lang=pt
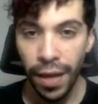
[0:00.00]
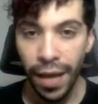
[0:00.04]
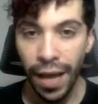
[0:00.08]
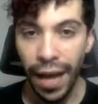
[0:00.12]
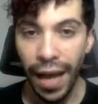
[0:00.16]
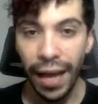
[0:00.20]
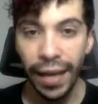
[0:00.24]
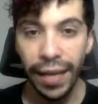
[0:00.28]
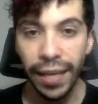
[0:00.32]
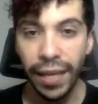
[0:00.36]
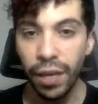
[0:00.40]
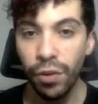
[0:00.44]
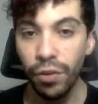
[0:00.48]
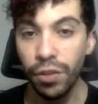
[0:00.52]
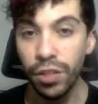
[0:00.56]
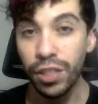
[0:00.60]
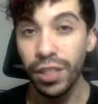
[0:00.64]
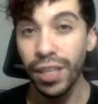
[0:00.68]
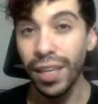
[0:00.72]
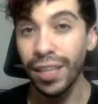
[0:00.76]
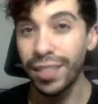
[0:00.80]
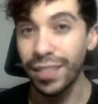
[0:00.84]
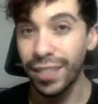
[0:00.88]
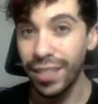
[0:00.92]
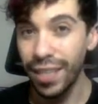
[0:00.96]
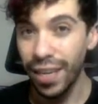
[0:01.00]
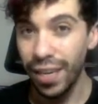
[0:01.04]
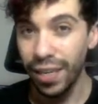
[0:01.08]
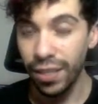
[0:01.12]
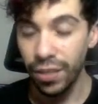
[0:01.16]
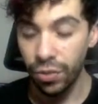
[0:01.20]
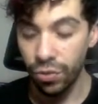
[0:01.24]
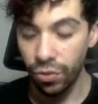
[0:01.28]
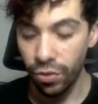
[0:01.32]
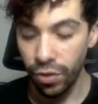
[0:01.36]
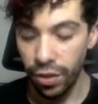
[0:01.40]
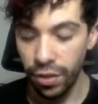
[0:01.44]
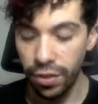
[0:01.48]
Aqui onde está
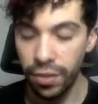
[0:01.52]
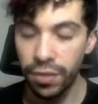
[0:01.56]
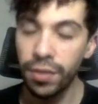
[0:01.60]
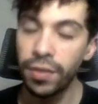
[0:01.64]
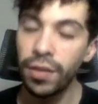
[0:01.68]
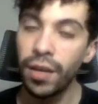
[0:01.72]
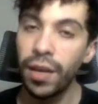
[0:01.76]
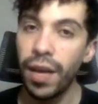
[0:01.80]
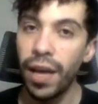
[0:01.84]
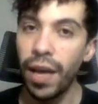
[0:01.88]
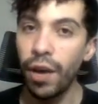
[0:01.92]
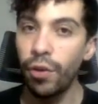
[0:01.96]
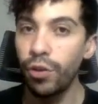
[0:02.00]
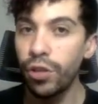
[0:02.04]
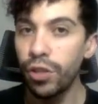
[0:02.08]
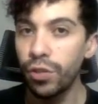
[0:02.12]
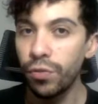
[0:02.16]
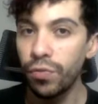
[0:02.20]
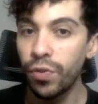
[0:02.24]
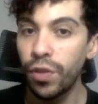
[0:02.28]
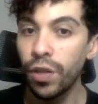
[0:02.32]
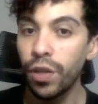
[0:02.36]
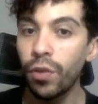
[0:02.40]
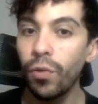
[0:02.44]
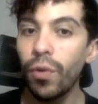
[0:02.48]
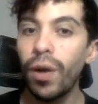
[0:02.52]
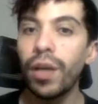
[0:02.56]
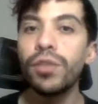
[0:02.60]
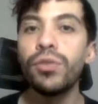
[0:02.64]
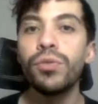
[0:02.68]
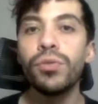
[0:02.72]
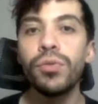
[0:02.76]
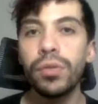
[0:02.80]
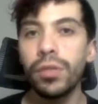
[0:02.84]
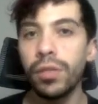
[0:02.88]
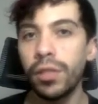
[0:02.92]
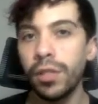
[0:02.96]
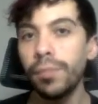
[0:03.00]
seleções é onde fica o
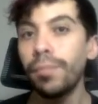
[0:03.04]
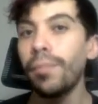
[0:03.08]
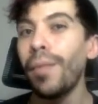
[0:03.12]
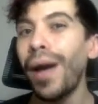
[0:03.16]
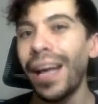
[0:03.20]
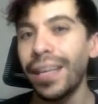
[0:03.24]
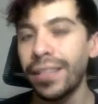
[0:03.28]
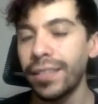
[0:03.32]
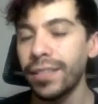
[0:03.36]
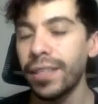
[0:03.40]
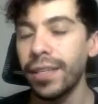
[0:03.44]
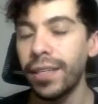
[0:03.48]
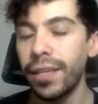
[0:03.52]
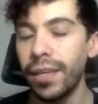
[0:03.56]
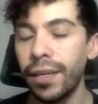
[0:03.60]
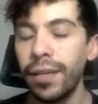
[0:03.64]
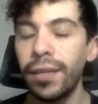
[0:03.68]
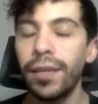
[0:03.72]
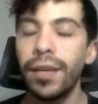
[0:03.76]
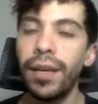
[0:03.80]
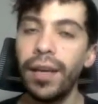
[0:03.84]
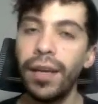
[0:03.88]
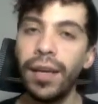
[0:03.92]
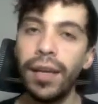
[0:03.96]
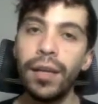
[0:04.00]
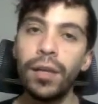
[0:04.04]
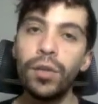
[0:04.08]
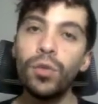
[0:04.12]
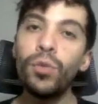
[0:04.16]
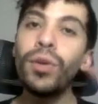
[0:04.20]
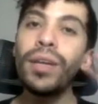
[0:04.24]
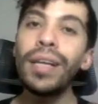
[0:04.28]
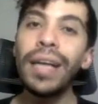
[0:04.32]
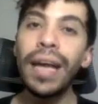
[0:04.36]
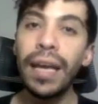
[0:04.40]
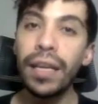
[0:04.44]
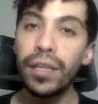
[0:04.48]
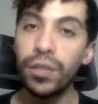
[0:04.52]
ajuste de máscara. No
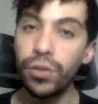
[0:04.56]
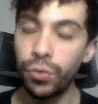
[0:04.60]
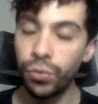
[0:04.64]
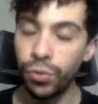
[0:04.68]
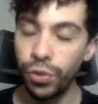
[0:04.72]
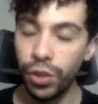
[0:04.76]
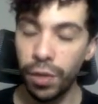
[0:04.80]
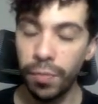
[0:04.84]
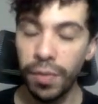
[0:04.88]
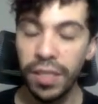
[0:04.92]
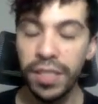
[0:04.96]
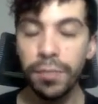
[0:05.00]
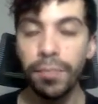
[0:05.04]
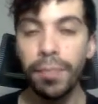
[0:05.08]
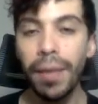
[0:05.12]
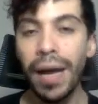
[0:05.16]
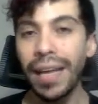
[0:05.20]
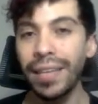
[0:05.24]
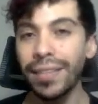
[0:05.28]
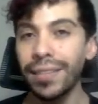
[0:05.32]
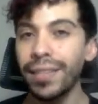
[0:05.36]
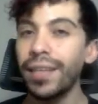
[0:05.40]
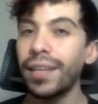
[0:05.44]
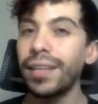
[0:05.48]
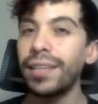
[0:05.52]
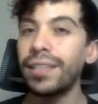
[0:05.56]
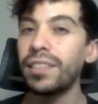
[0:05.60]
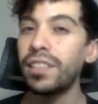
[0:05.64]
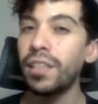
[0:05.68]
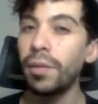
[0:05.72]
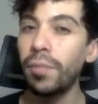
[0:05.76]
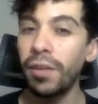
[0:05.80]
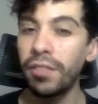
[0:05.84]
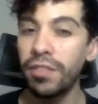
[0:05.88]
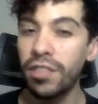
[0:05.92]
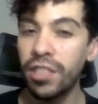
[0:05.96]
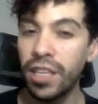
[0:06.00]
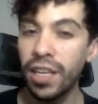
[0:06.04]
Lightroom chama de máscara, a gente
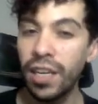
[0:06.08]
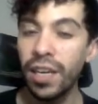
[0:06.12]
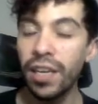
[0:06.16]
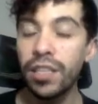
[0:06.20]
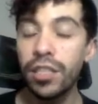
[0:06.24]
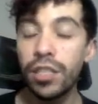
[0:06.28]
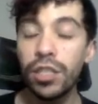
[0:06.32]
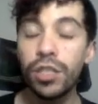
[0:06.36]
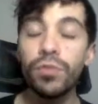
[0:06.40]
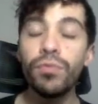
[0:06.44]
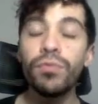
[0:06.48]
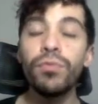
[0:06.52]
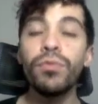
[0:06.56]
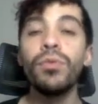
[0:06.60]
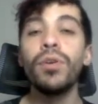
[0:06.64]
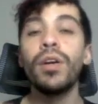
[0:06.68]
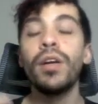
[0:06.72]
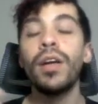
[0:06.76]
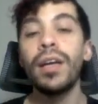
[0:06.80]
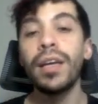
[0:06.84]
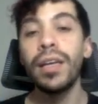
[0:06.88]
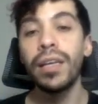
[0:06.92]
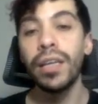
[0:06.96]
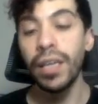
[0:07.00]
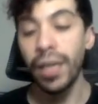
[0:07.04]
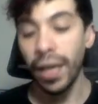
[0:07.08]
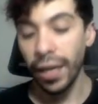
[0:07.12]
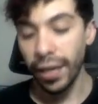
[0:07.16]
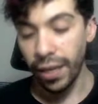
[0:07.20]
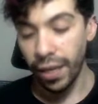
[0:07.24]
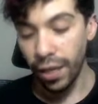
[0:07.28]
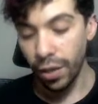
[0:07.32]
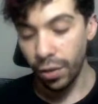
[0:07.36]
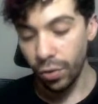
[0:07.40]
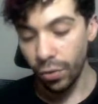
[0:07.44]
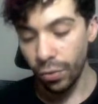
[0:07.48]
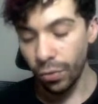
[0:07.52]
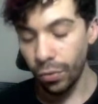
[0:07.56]
chama de seletivo. E
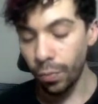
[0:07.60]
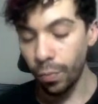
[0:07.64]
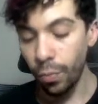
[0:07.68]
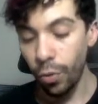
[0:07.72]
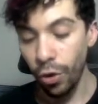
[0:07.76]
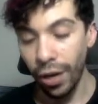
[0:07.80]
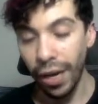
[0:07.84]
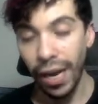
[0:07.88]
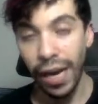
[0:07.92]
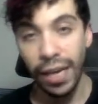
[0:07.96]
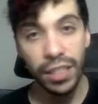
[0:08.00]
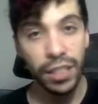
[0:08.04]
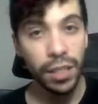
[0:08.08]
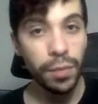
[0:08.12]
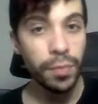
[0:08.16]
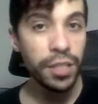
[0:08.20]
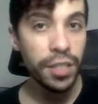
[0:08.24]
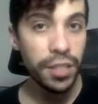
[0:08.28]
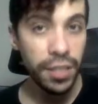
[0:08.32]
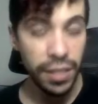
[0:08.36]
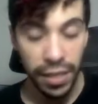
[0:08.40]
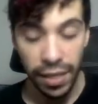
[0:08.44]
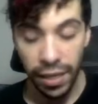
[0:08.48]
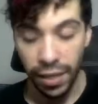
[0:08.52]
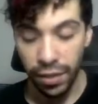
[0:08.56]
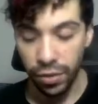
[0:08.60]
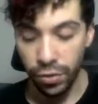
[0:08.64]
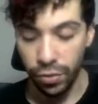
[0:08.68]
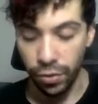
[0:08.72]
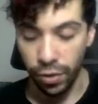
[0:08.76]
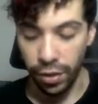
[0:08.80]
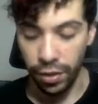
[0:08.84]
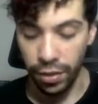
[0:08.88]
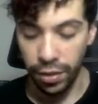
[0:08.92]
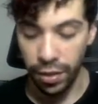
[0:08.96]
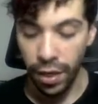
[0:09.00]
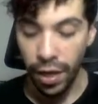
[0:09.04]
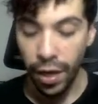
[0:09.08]
aqui no Polar chama de
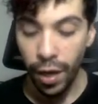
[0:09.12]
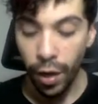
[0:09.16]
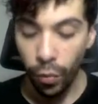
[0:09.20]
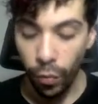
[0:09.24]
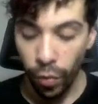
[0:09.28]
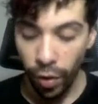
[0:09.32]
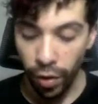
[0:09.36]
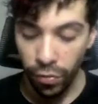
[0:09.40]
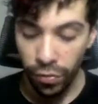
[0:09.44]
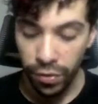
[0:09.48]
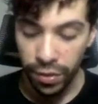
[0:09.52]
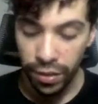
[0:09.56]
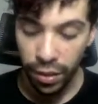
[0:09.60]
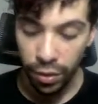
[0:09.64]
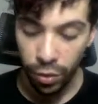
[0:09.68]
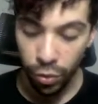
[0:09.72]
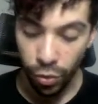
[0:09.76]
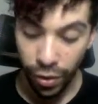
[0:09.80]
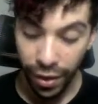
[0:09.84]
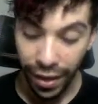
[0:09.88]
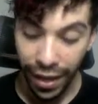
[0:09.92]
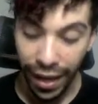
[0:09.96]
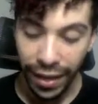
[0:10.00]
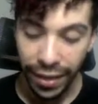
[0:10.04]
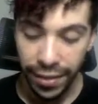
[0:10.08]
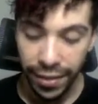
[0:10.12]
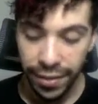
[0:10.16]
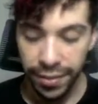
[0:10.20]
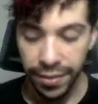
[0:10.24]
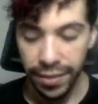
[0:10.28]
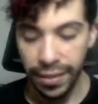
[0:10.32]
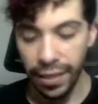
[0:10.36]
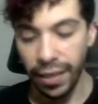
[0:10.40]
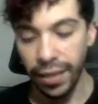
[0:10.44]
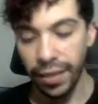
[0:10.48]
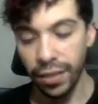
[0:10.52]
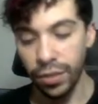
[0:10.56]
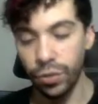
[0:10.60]
seleções. Quando você tocar aqui em
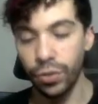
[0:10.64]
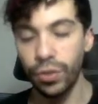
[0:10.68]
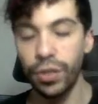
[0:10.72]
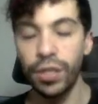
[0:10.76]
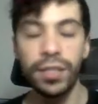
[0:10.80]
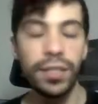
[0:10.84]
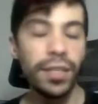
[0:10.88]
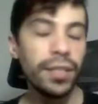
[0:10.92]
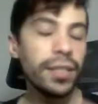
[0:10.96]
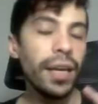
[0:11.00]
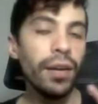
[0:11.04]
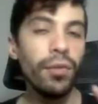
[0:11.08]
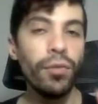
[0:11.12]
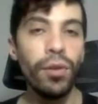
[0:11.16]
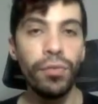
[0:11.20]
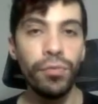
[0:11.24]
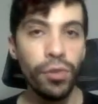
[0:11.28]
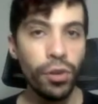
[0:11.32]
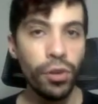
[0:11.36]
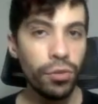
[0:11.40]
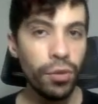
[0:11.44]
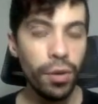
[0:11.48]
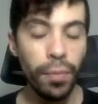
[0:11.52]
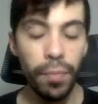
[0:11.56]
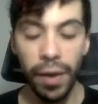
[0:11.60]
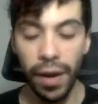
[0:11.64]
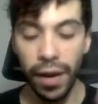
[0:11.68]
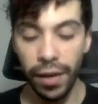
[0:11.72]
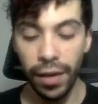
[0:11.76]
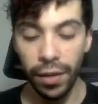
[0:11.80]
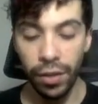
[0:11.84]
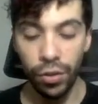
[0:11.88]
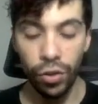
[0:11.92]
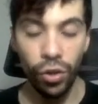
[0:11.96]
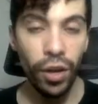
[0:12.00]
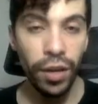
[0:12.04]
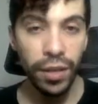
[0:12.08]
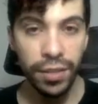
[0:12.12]
seleções, você está com a foto aberta e
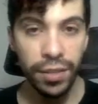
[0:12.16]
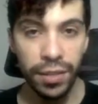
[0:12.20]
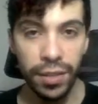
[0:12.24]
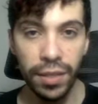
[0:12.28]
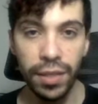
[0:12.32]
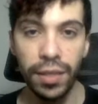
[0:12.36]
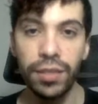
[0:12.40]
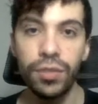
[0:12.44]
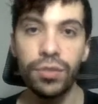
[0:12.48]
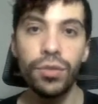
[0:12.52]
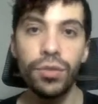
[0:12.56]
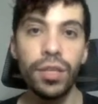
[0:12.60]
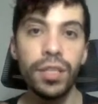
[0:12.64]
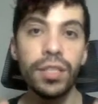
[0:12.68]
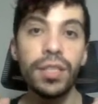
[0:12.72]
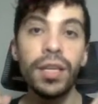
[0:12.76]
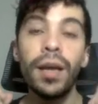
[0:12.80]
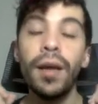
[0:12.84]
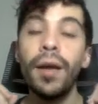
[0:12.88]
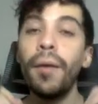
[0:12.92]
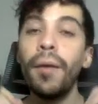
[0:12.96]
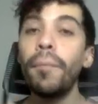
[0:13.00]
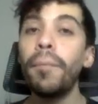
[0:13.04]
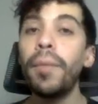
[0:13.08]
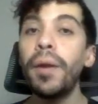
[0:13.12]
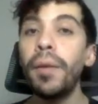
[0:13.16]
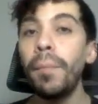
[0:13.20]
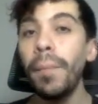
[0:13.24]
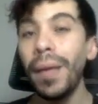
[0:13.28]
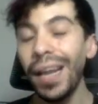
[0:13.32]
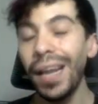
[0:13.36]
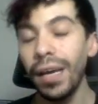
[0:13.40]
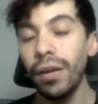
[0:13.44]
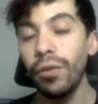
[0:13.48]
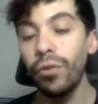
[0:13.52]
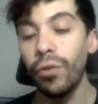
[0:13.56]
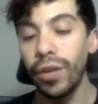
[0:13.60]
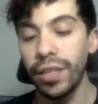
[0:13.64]
toca em seleções,
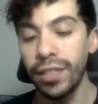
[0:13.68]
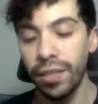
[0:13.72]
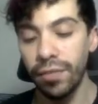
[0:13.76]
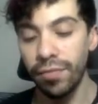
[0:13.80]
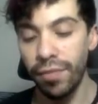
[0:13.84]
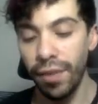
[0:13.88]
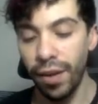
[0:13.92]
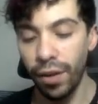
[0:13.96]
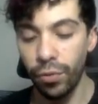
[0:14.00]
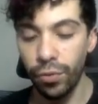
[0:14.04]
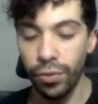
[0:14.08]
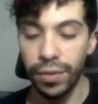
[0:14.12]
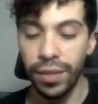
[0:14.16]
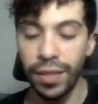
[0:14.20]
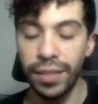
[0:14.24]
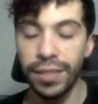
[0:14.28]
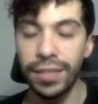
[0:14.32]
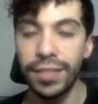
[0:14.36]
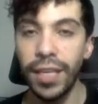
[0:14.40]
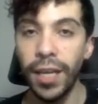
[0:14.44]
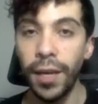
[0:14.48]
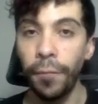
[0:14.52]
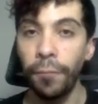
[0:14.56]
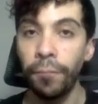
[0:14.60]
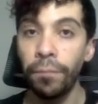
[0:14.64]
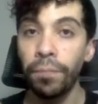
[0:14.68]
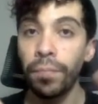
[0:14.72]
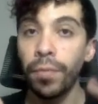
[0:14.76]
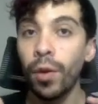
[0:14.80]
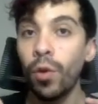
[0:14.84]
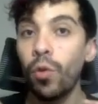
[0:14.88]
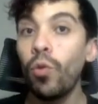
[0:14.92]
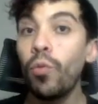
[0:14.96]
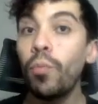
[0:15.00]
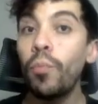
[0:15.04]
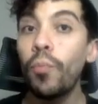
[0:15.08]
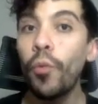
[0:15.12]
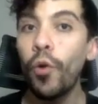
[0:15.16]
primeira coisa que vai acontecer
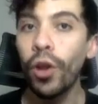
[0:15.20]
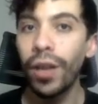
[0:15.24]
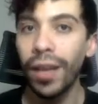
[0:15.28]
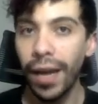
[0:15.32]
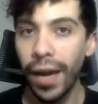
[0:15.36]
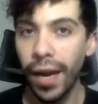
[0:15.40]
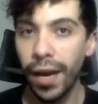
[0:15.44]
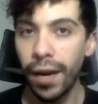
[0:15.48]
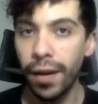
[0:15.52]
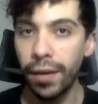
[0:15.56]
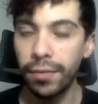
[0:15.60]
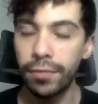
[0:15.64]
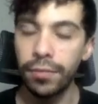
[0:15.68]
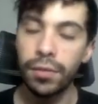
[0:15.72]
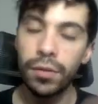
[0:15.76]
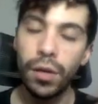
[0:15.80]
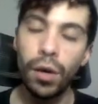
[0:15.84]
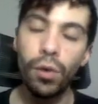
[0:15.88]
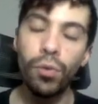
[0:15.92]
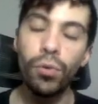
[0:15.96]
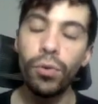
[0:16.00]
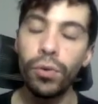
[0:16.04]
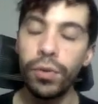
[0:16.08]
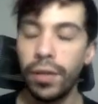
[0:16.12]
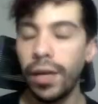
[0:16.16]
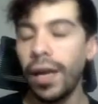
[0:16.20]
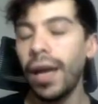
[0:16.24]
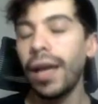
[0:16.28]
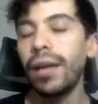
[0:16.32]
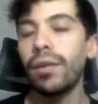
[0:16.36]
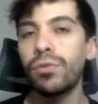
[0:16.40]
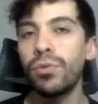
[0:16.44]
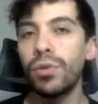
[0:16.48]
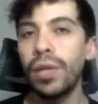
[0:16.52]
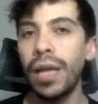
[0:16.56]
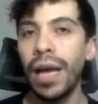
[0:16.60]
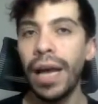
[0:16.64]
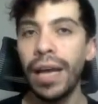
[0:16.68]
o Polar, ao contrário
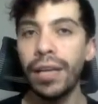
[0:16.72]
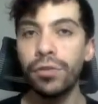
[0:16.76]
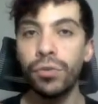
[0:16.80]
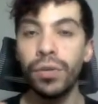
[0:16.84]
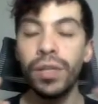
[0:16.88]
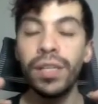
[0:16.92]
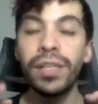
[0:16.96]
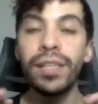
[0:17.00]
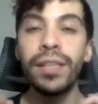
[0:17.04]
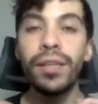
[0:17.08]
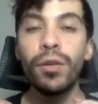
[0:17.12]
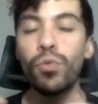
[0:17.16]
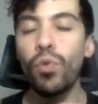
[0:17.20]
do Lightroom, ele tem um